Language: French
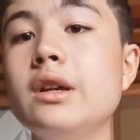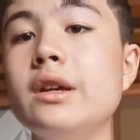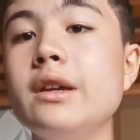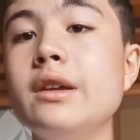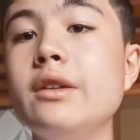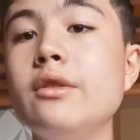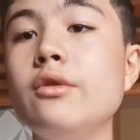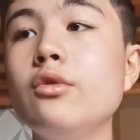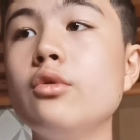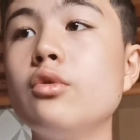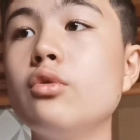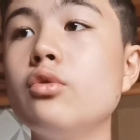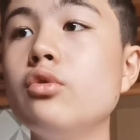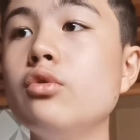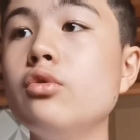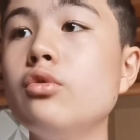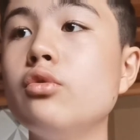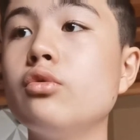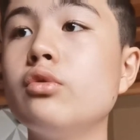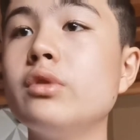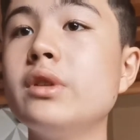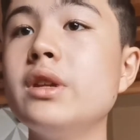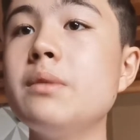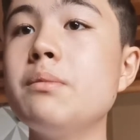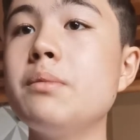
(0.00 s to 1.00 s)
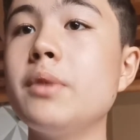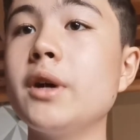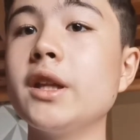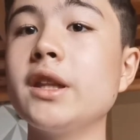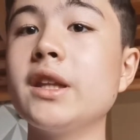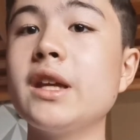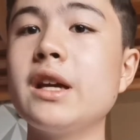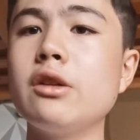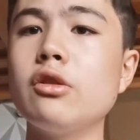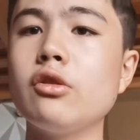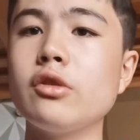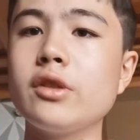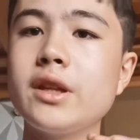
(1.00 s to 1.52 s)
Et du coup, on est
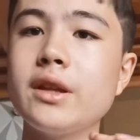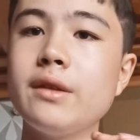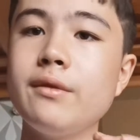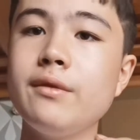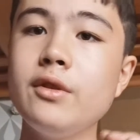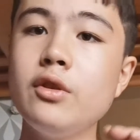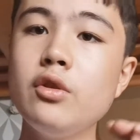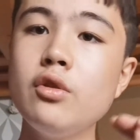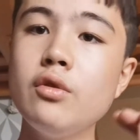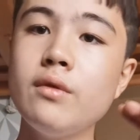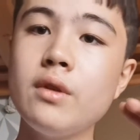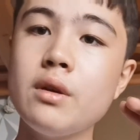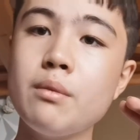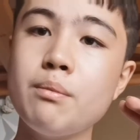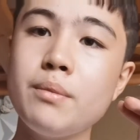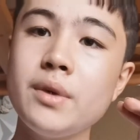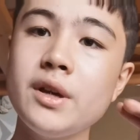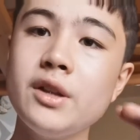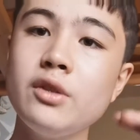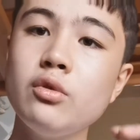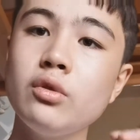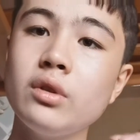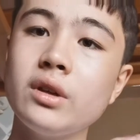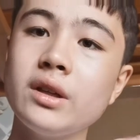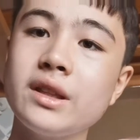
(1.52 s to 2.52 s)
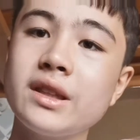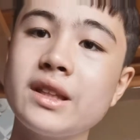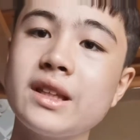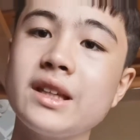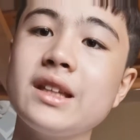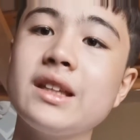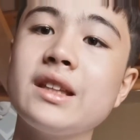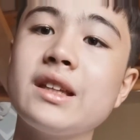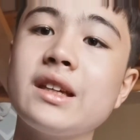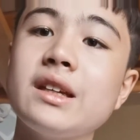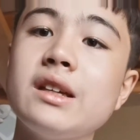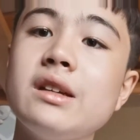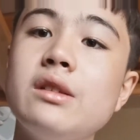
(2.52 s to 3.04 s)
parti. Alors, cette vidéo va pas durer très
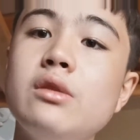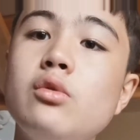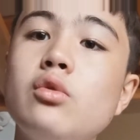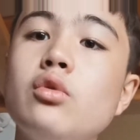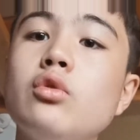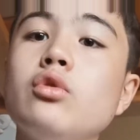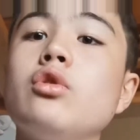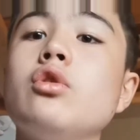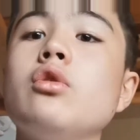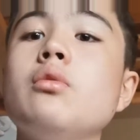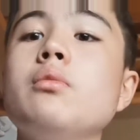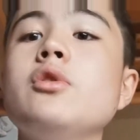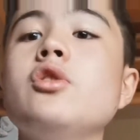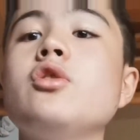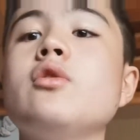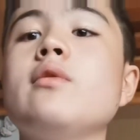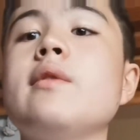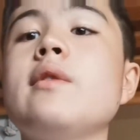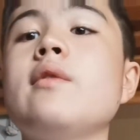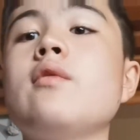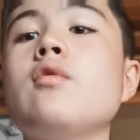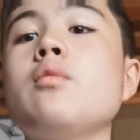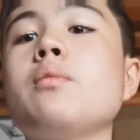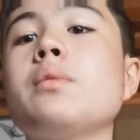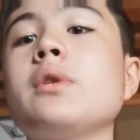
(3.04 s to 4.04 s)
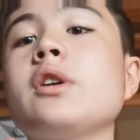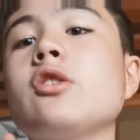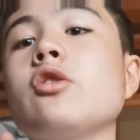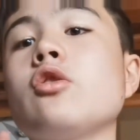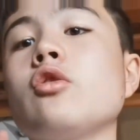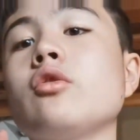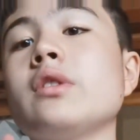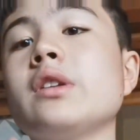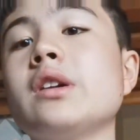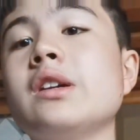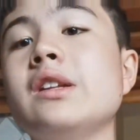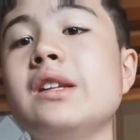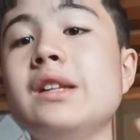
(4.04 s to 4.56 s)
très longtemps, mais je vais vous
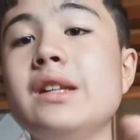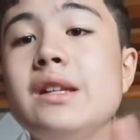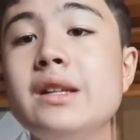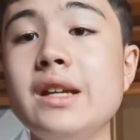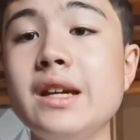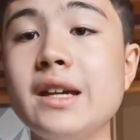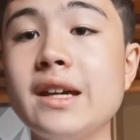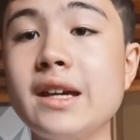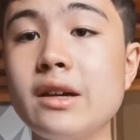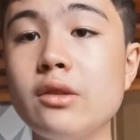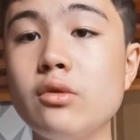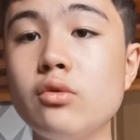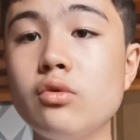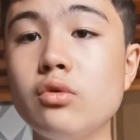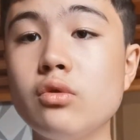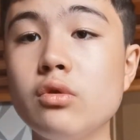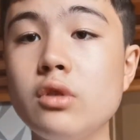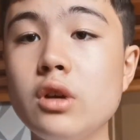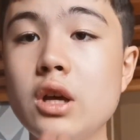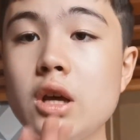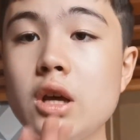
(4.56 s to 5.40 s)
présenter les cadeaux,